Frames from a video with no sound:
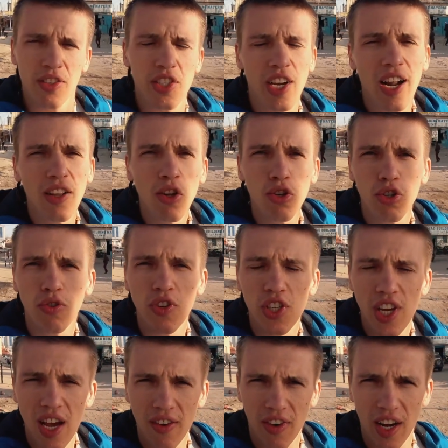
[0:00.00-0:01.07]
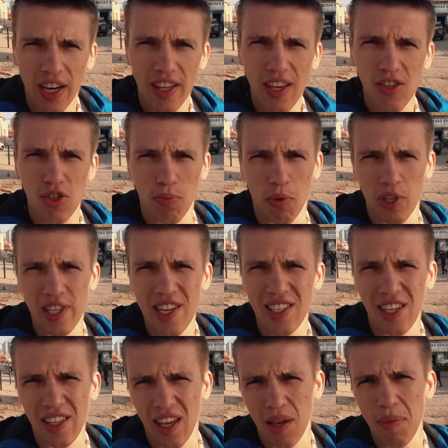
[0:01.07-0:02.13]
Вчера ночью, уезжая в Харгейсу, после
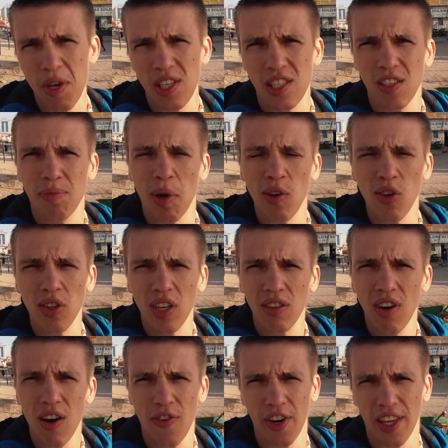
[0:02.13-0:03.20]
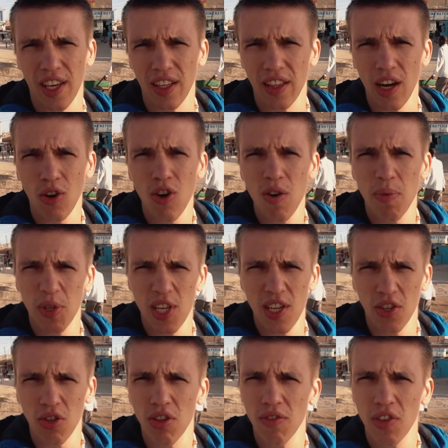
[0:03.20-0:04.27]
нескольких месяцев, пройденных в Африке, такое
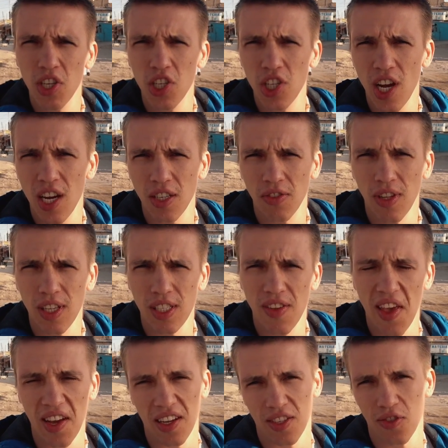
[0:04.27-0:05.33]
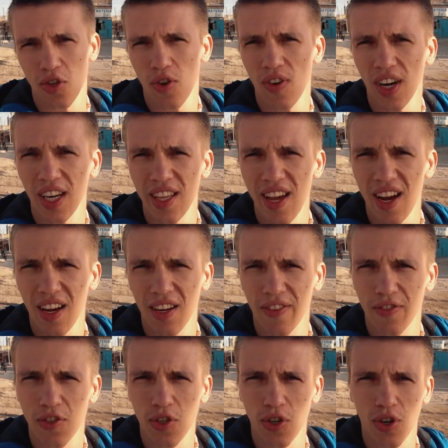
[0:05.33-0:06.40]
впечатление, что ты въезжаешь в Лас-Вегас. Все в огнях,
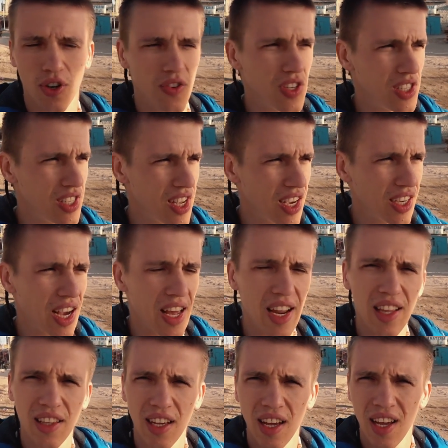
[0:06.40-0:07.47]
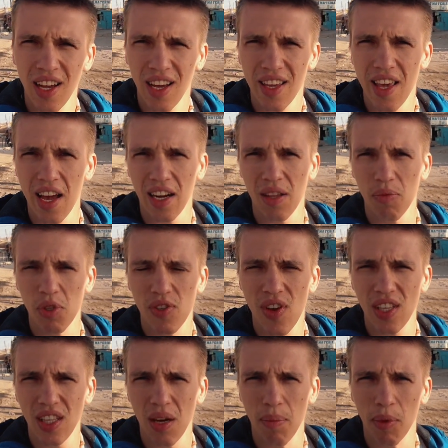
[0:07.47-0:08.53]
все везде горит ярким
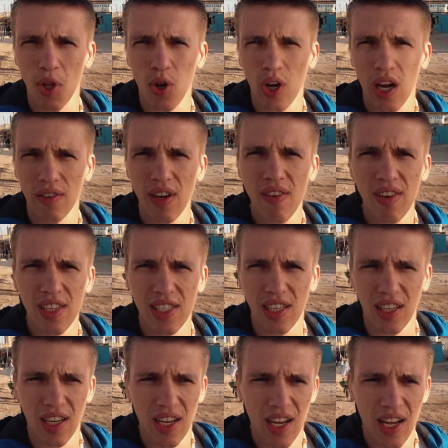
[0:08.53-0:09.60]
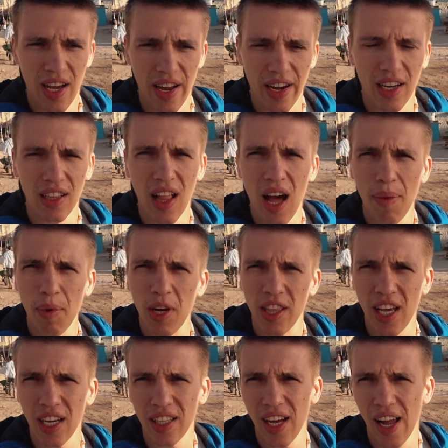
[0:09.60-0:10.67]
светом, много вывесок, рекламы и
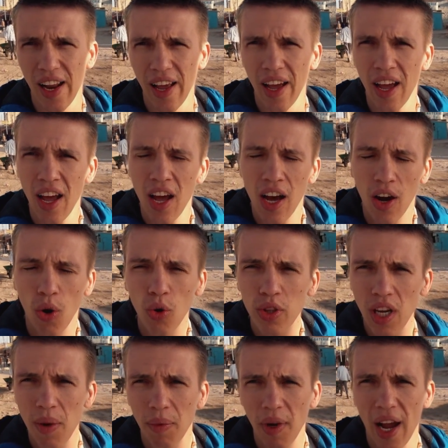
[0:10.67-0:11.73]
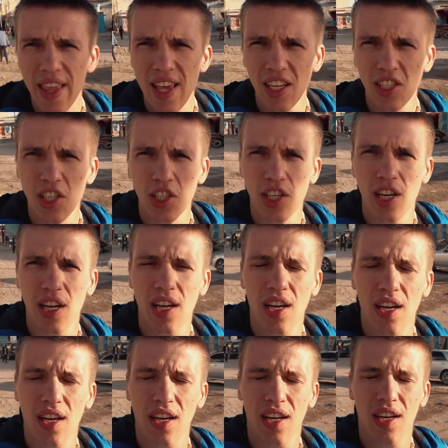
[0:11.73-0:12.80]
так далее. Утром, конечно
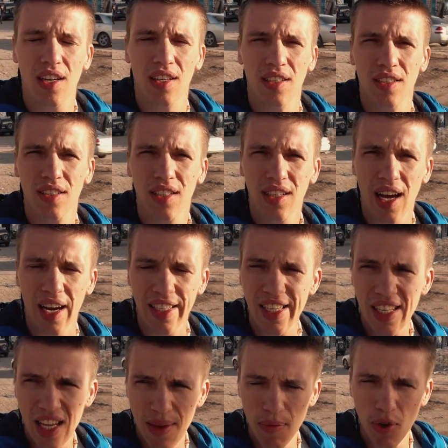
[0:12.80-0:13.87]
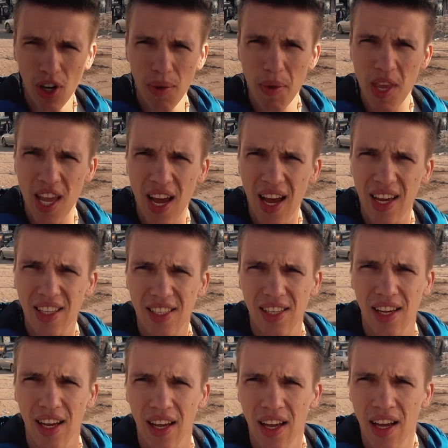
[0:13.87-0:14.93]
же, картина немного
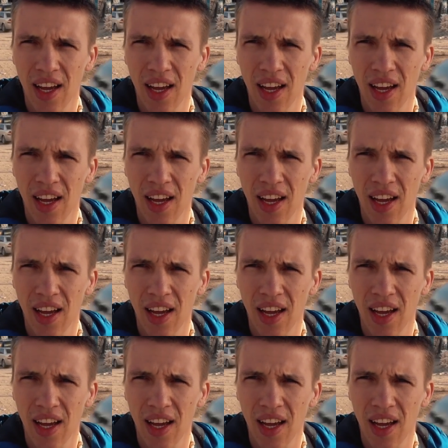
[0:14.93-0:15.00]
меняется,